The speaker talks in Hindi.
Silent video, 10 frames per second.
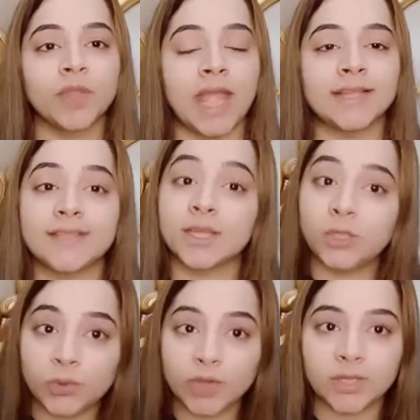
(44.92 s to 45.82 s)
ऐसा
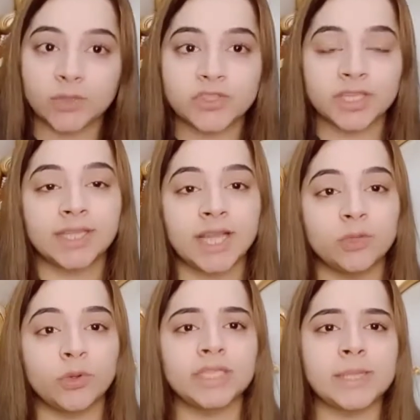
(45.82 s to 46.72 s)
क्यों नहीं हो सकता
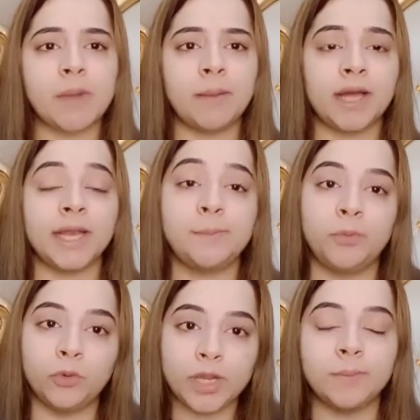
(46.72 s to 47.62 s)
क्योंकि जब हमारी
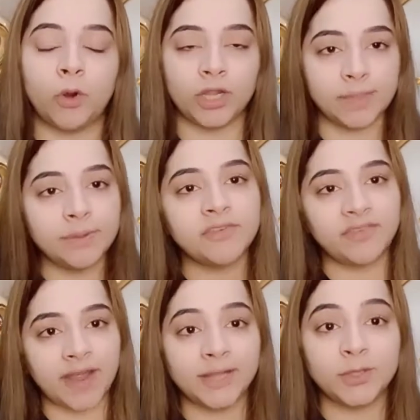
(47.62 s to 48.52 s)
पूरी बॉडी पर
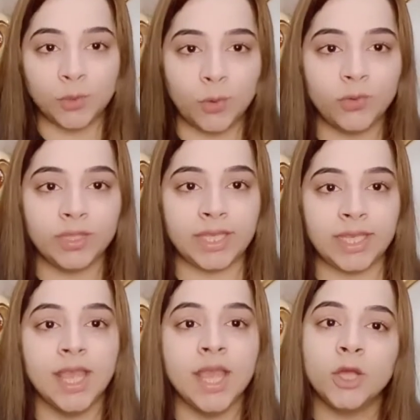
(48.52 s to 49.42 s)
फैट होगी